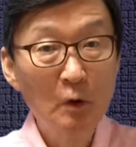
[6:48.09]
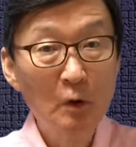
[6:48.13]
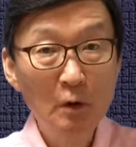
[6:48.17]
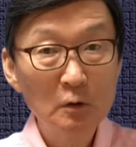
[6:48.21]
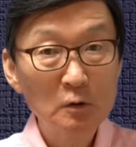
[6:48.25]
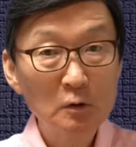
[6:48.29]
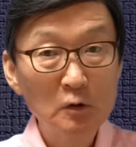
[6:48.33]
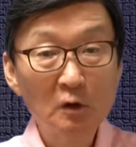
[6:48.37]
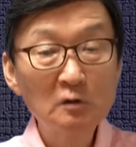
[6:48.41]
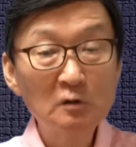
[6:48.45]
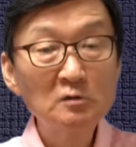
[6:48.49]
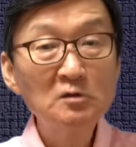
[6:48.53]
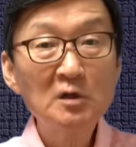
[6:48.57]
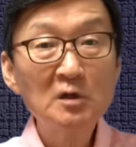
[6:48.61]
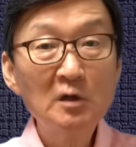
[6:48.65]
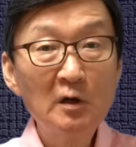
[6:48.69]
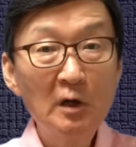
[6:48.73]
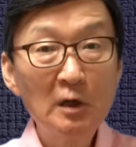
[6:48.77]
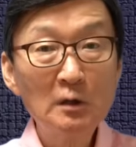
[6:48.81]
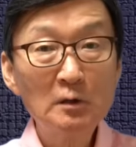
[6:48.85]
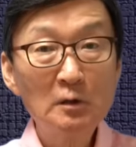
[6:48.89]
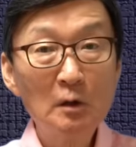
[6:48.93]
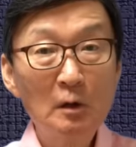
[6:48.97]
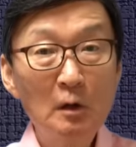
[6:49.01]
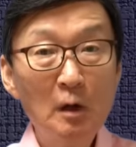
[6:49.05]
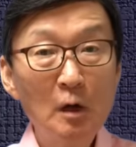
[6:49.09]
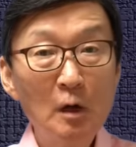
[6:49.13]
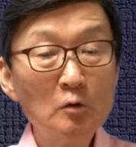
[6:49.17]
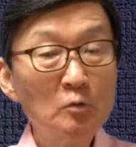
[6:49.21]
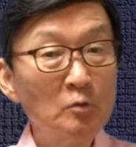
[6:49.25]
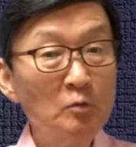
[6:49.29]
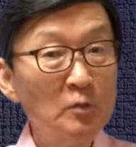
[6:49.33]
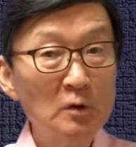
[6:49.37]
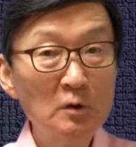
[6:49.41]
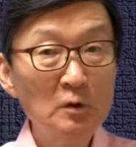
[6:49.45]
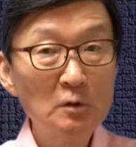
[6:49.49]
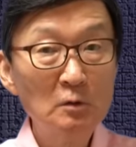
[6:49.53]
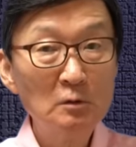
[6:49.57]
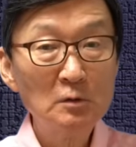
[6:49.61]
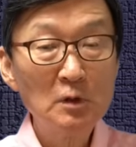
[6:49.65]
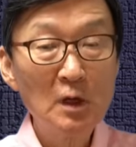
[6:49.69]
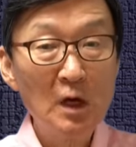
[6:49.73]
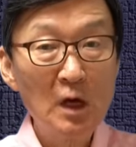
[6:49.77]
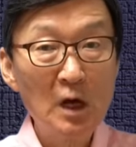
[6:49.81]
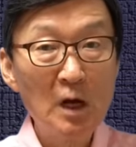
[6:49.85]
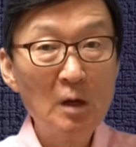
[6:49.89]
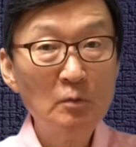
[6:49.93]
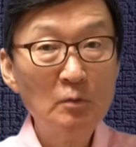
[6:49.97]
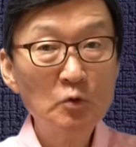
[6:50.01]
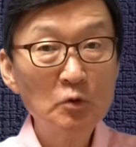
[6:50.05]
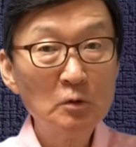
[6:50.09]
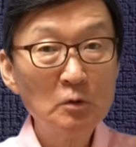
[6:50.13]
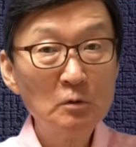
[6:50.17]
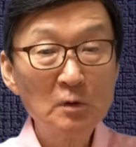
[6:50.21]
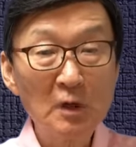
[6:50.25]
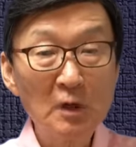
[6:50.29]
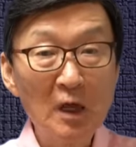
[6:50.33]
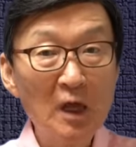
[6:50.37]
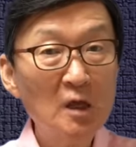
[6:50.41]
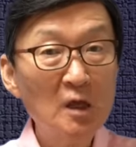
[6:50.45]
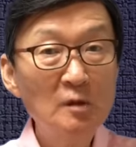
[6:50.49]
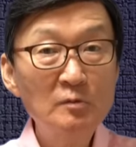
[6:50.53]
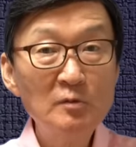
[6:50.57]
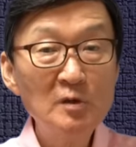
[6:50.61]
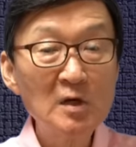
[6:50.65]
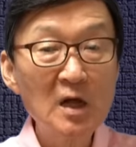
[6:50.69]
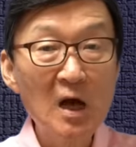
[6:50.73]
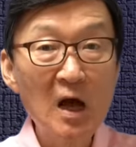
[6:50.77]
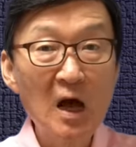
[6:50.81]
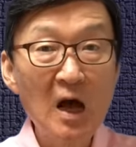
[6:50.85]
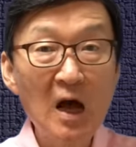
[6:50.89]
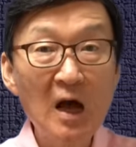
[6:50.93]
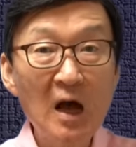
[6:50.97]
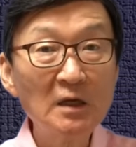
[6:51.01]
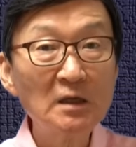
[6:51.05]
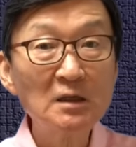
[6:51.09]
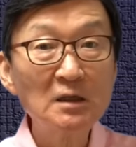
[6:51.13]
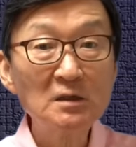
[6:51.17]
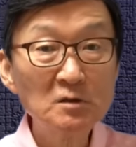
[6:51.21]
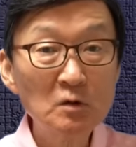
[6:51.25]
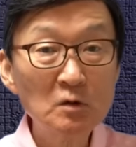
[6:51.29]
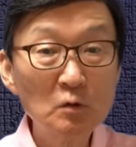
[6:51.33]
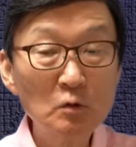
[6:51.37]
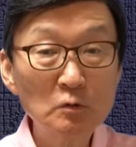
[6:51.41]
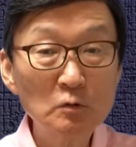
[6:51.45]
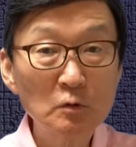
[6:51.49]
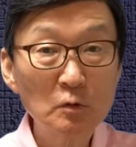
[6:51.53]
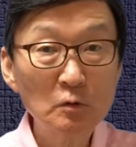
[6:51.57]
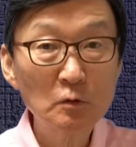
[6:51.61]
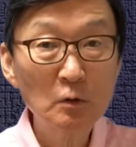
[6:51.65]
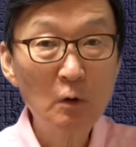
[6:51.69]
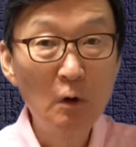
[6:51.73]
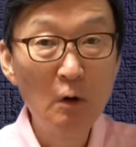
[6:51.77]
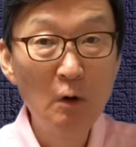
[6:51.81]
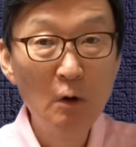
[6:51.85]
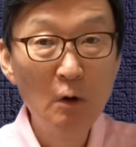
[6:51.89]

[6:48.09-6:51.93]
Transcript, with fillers: 경제활동하고 뭐 이런데 아무런 개입을 안 했었거든요.